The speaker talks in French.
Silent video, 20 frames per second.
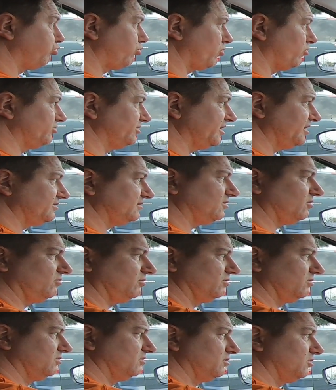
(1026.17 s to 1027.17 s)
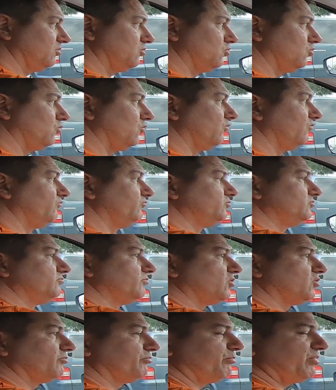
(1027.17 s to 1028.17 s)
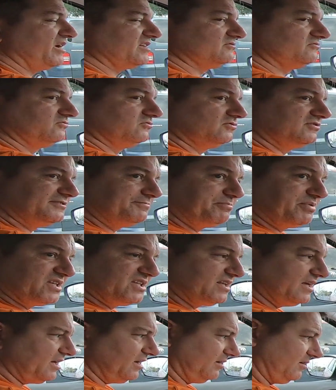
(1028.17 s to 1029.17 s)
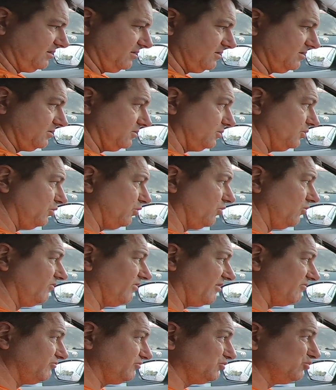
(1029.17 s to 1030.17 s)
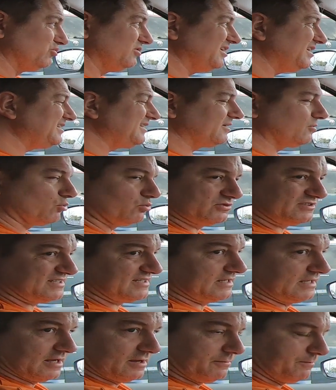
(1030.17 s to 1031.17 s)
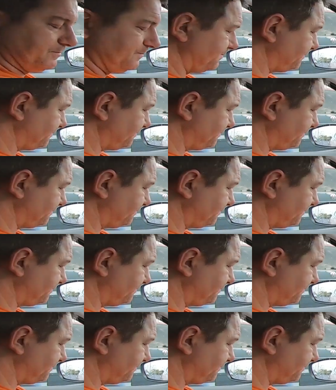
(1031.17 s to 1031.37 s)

Prenez le temps. On ne vous demande pas de vous speeder, on va vous donner des consignes.